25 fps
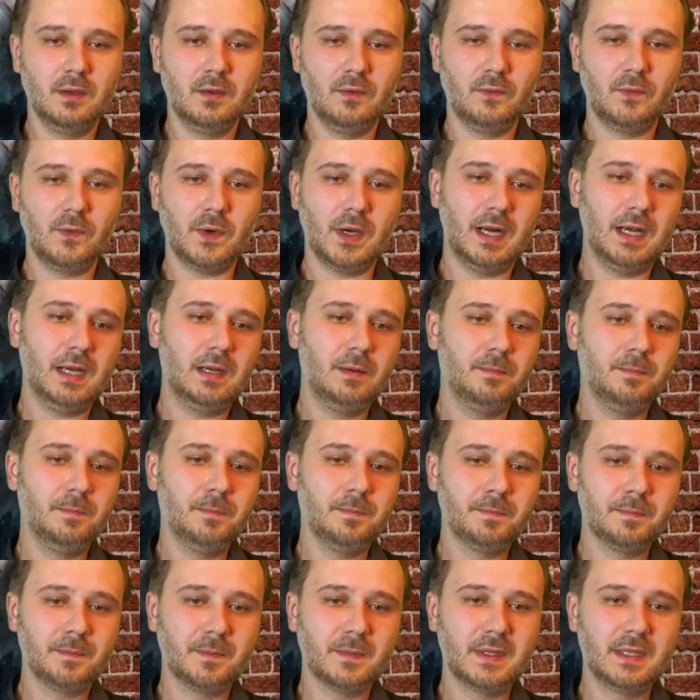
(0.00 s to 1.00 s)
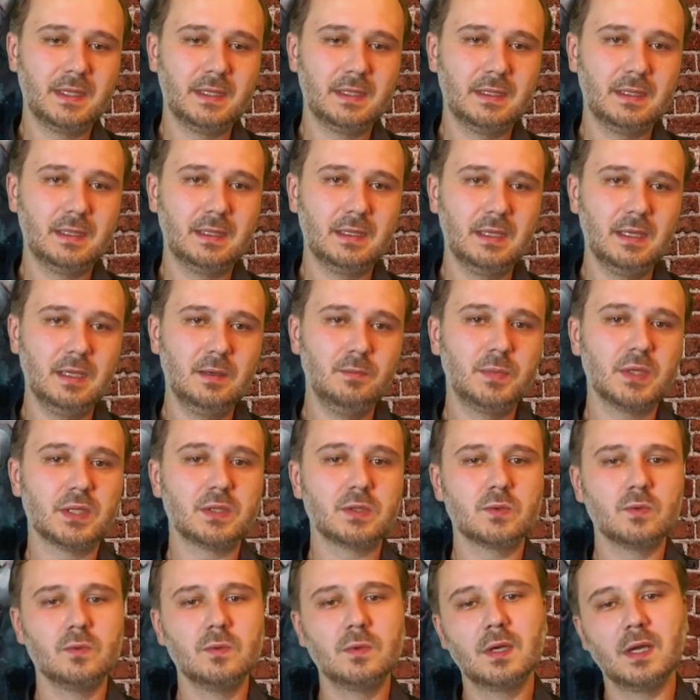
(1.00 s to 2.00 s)
Vor allem in
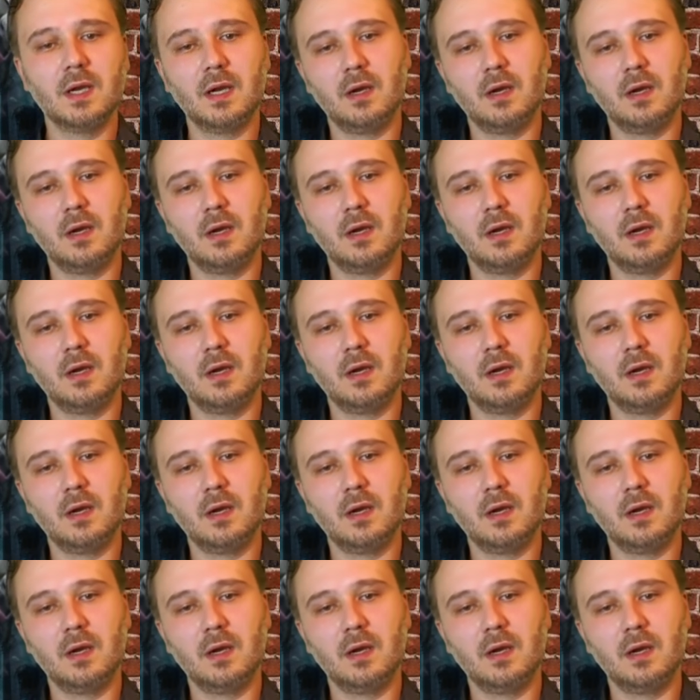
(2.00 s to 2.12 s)
Bezug